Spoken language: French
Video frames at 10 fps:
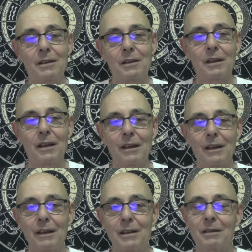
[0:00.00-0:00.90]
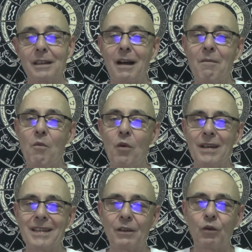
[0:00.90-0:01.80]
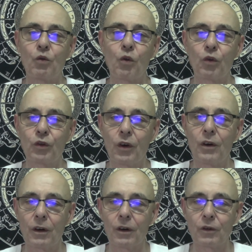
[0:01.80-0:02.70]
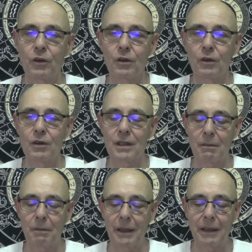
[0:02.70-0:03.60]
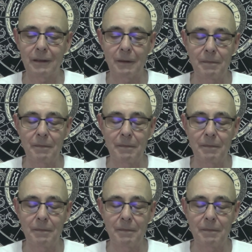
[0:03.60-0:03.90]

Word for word: Il sentira moins cette lourdeur de, de cette planète.